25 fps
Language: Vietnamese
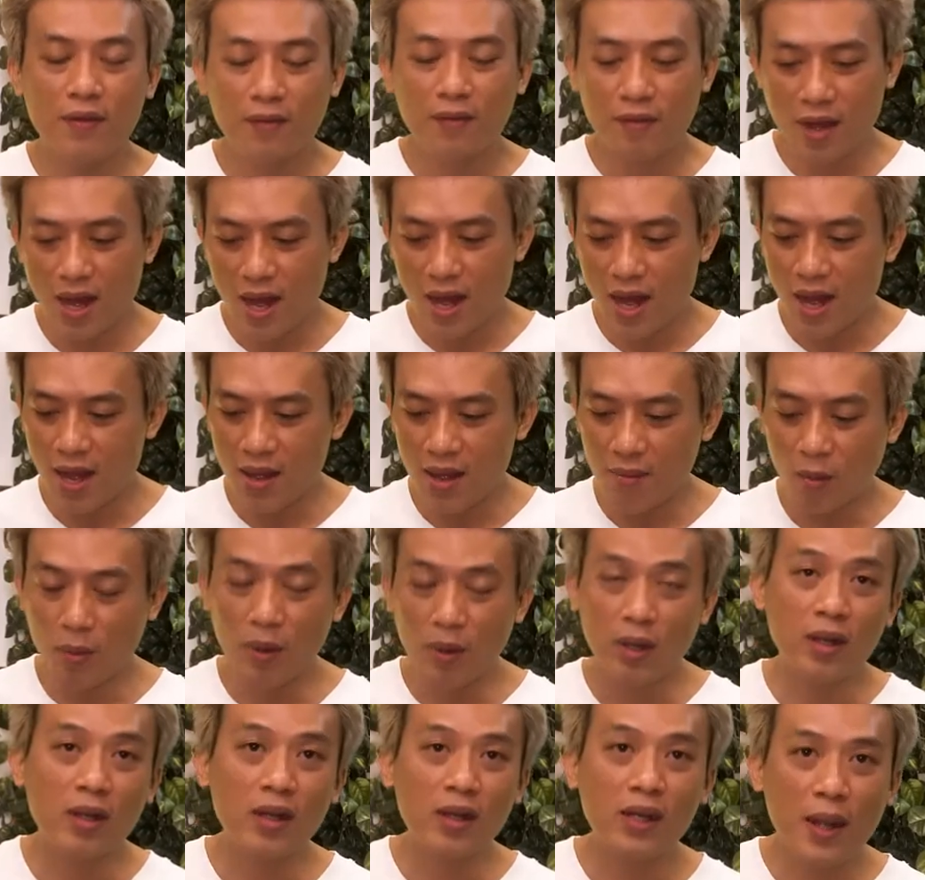Và một
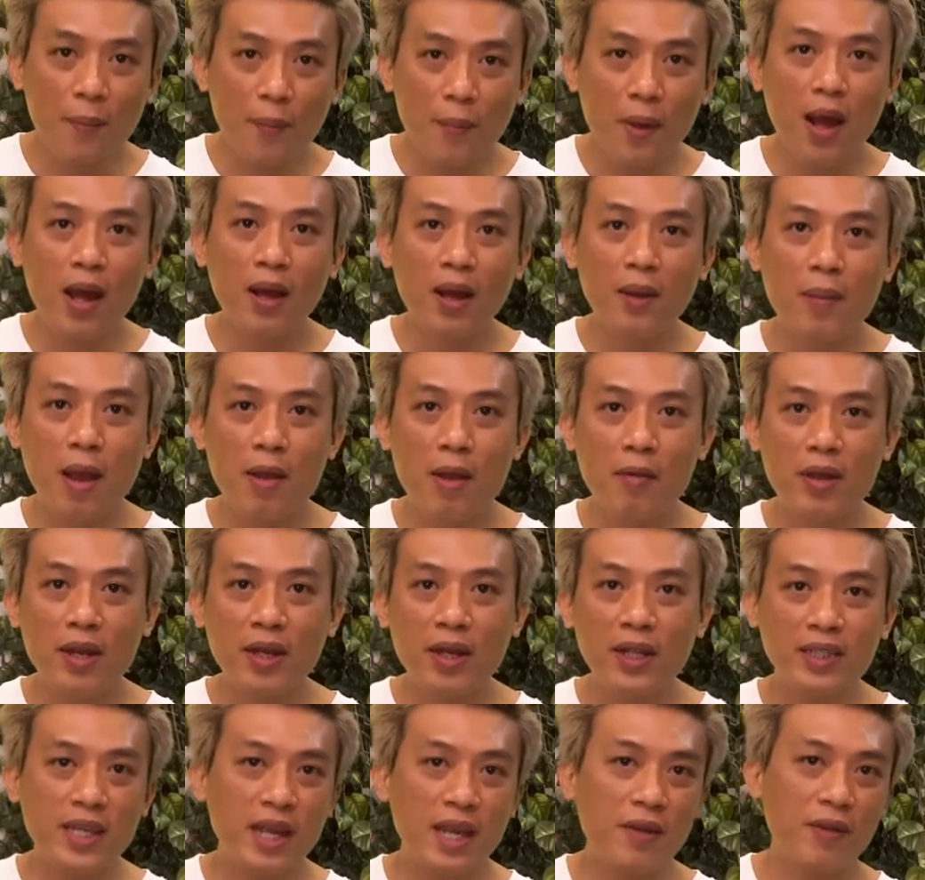lần nữa cảm ơn
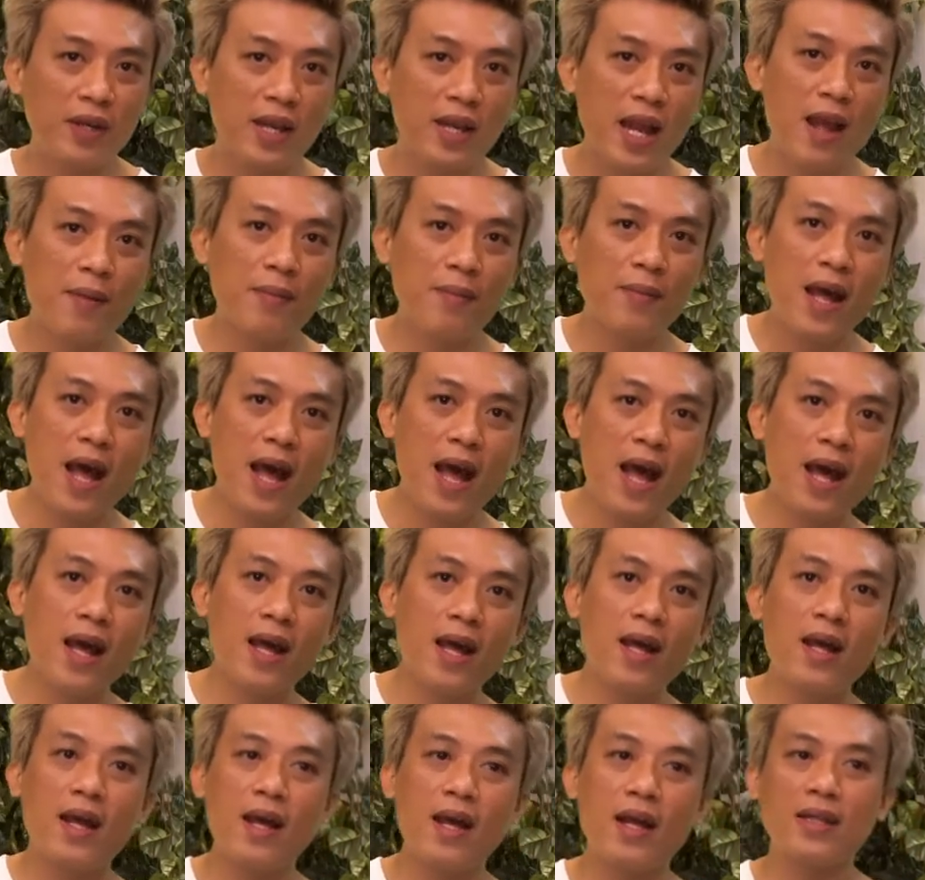Pioneer DJ Việt Nam
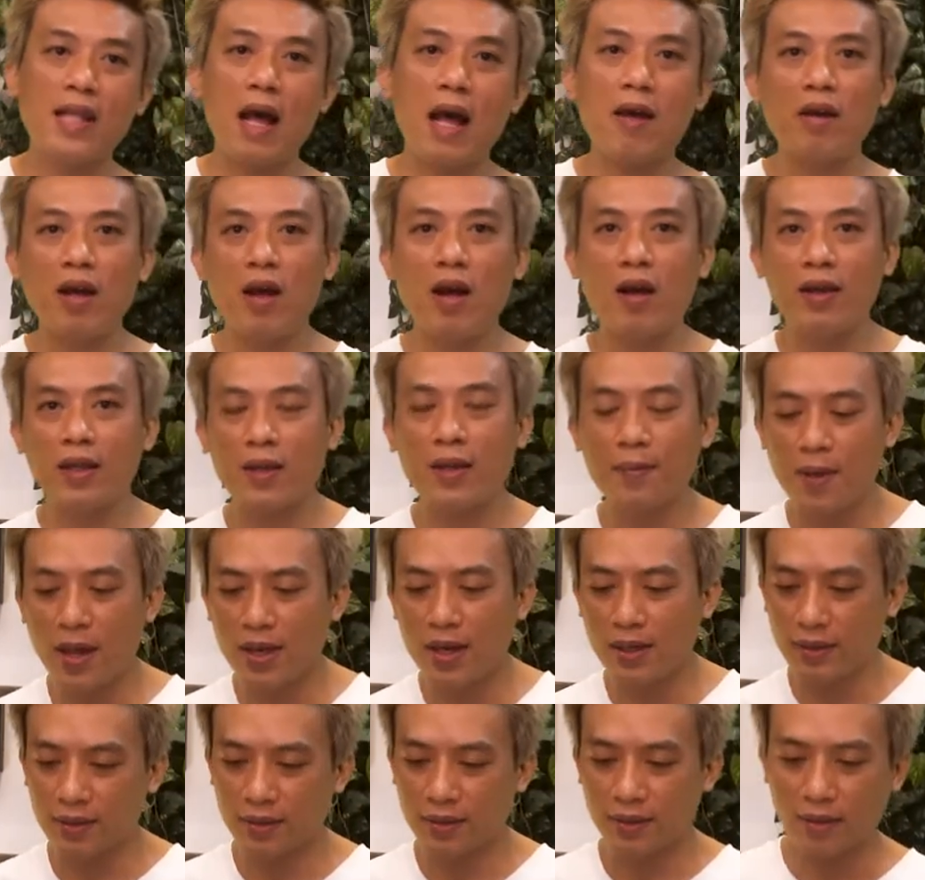đã tạo cơ hội cho
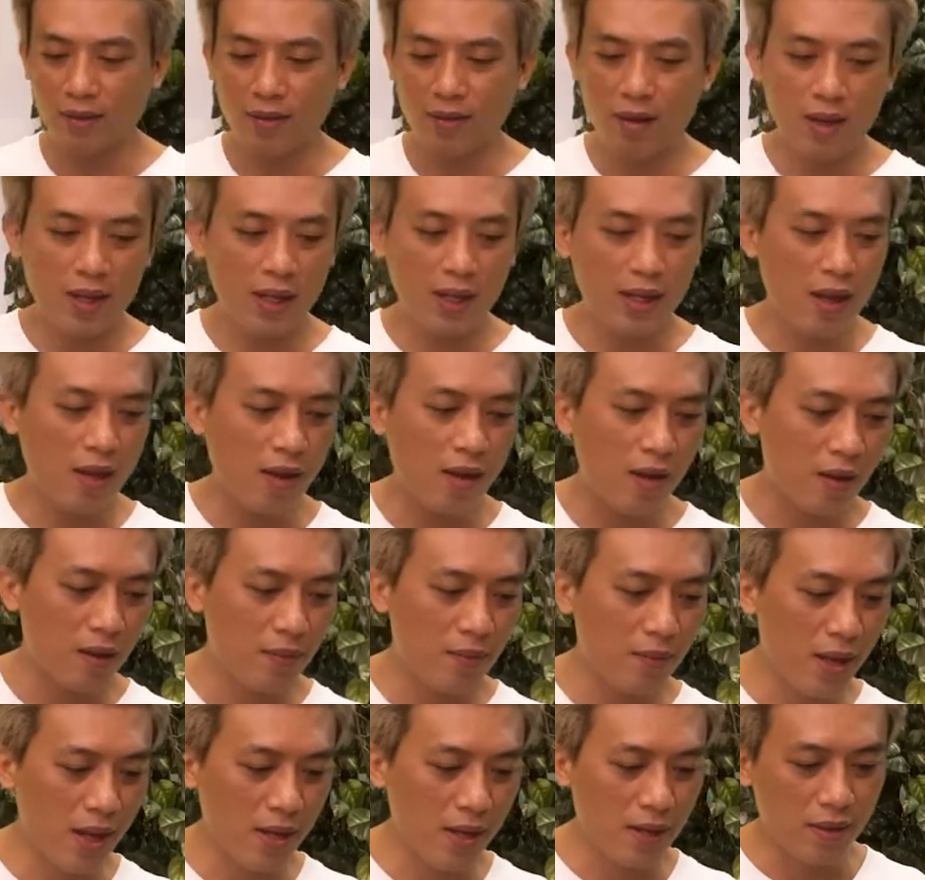mình được có cái cơ
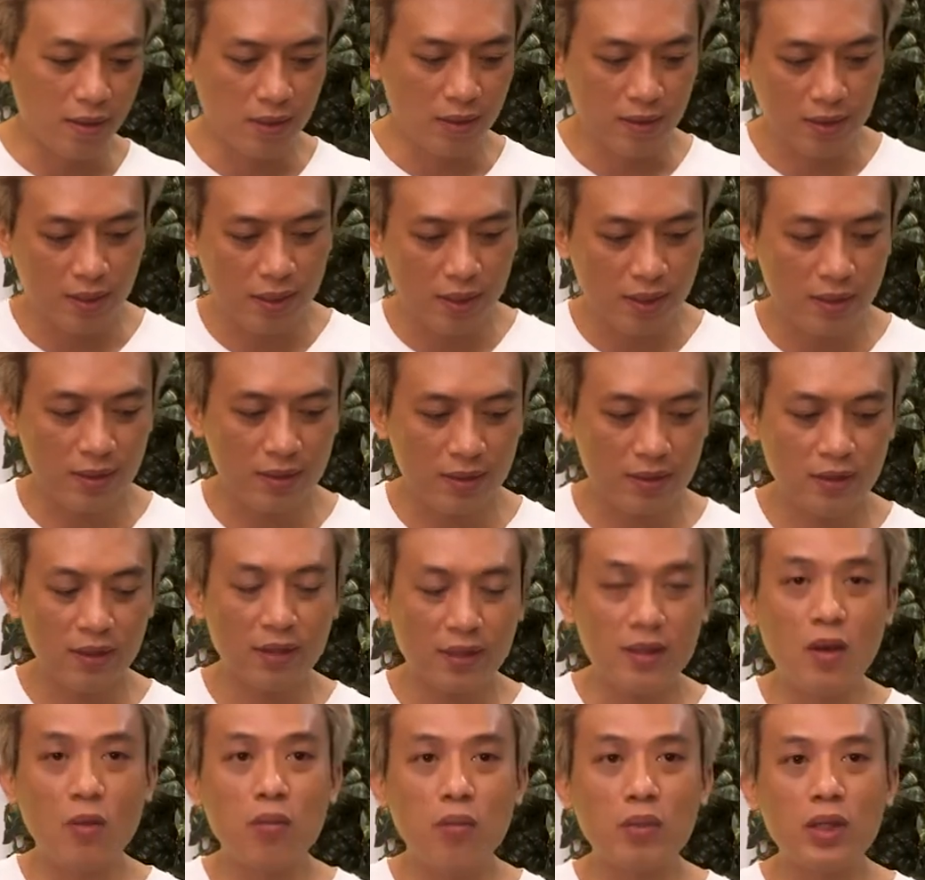hội mà được
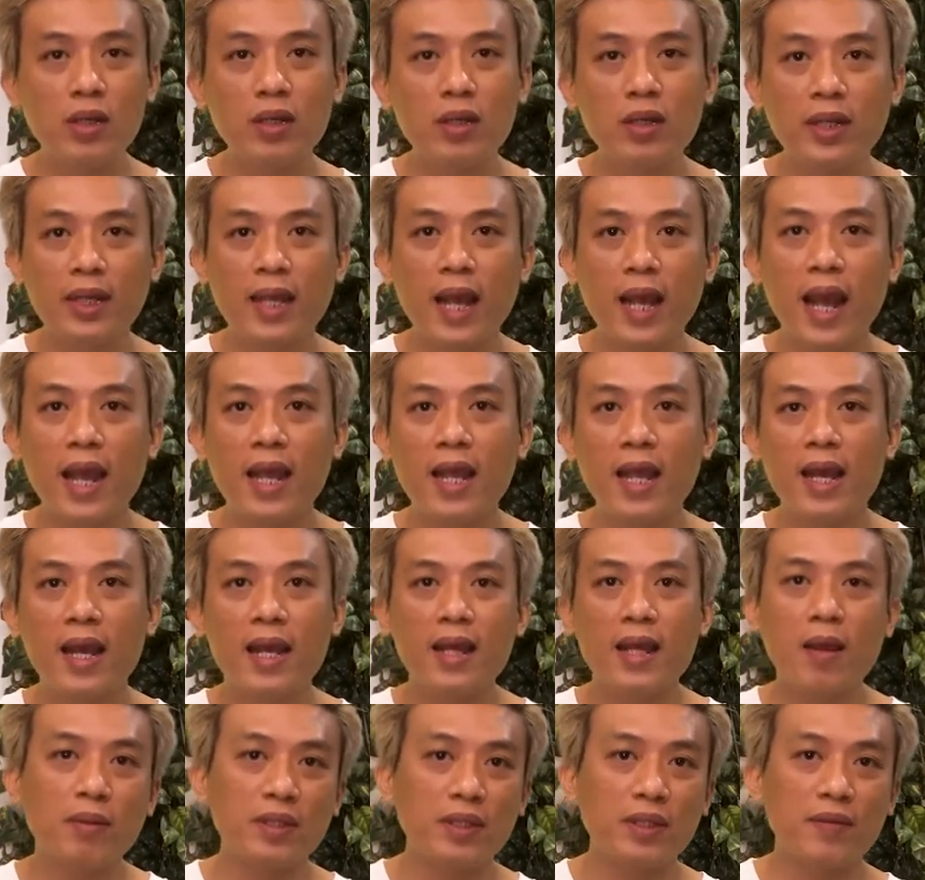sử dụng trước
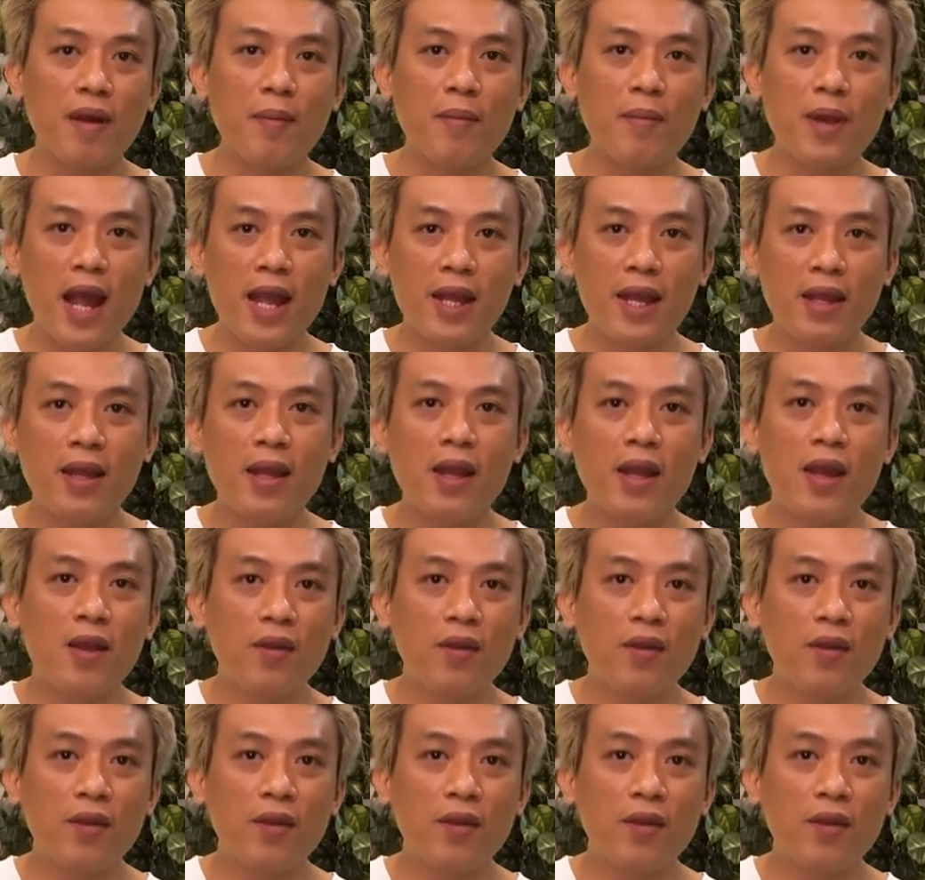cái dòng sản phẩm này.